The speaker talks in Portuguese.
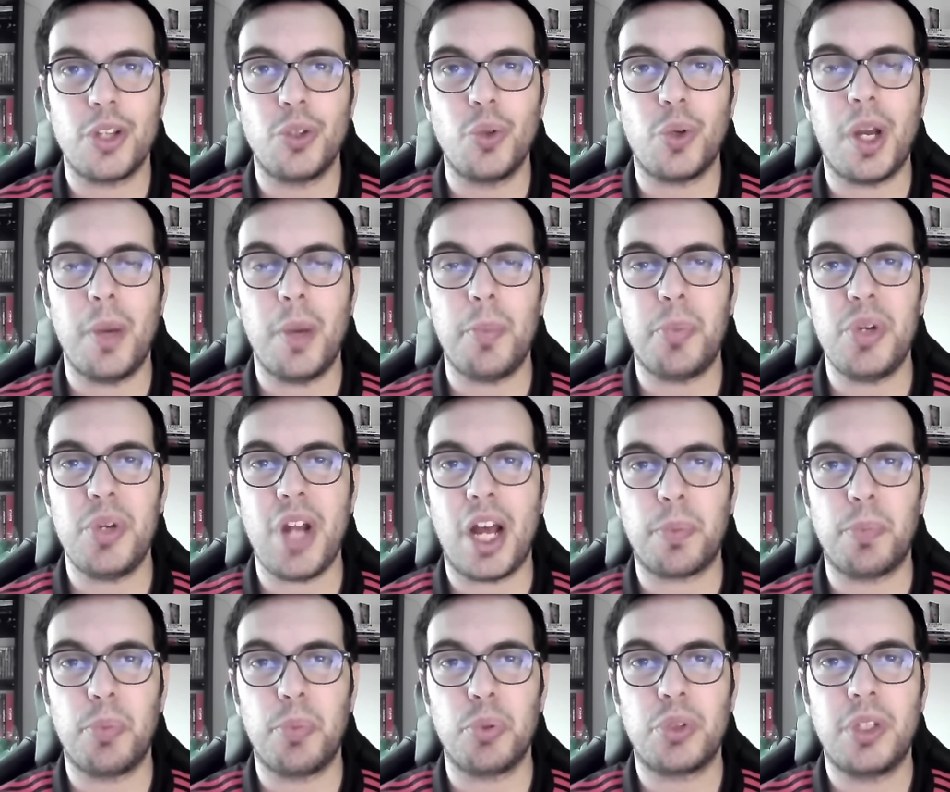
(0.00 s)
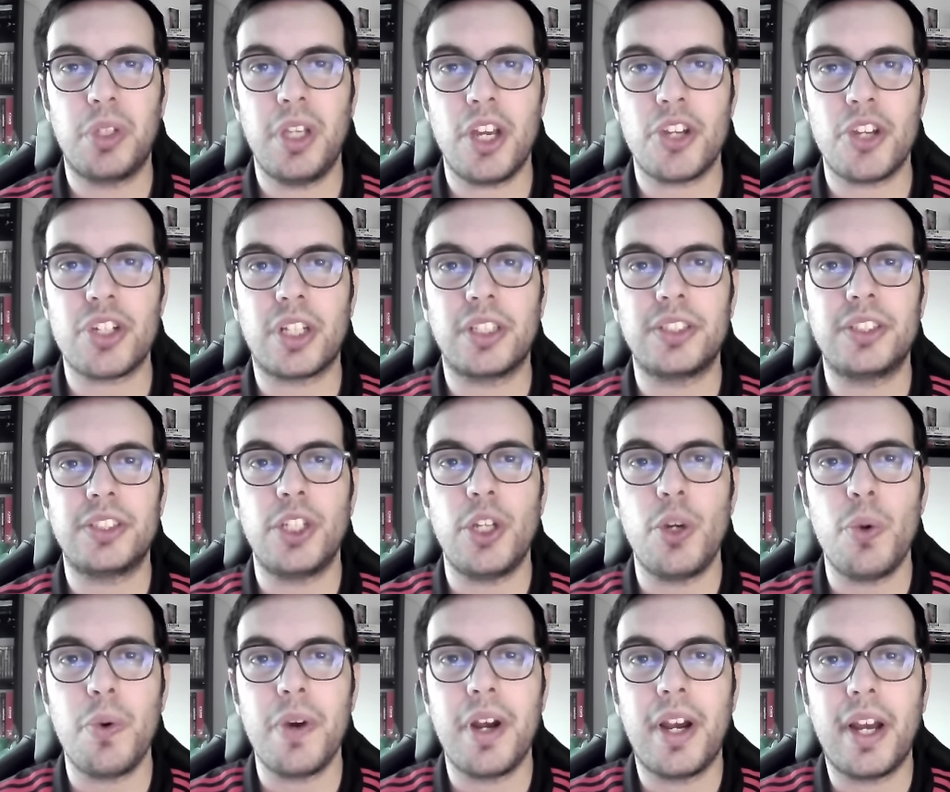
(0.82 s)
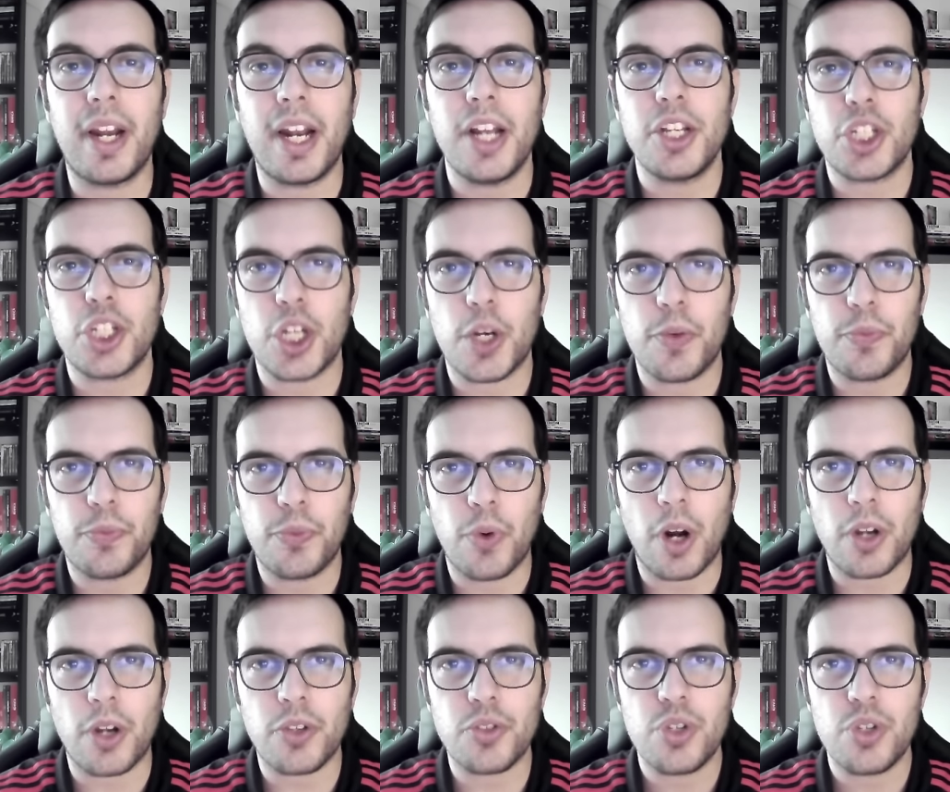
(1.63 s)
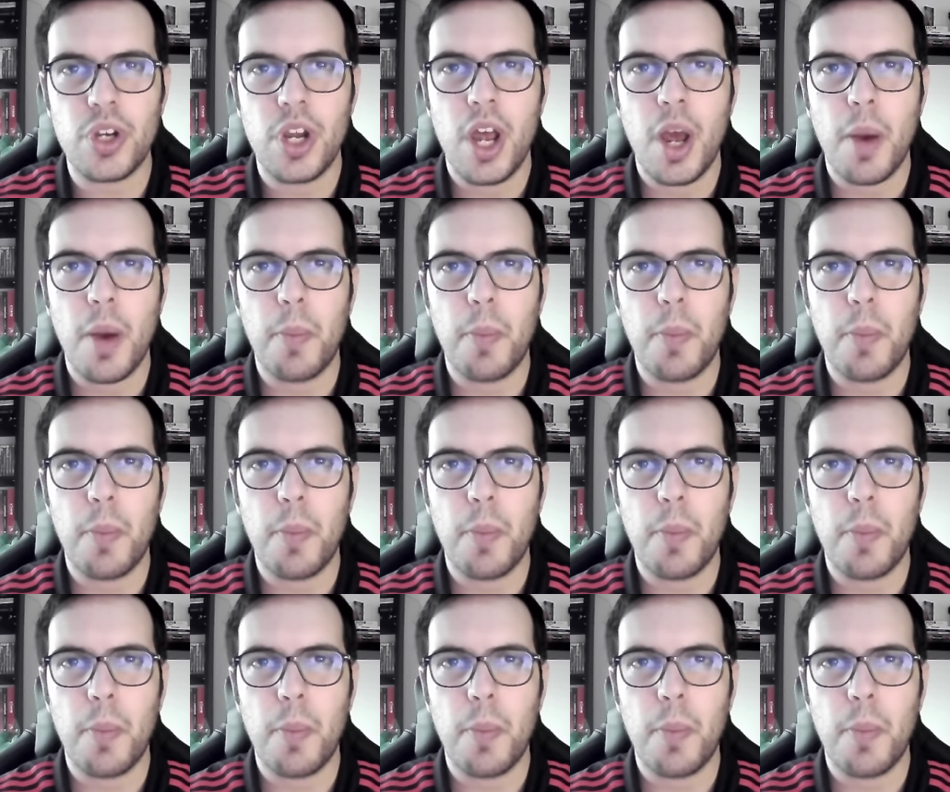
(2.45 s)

do Campeonato Português que seriam grandes reforços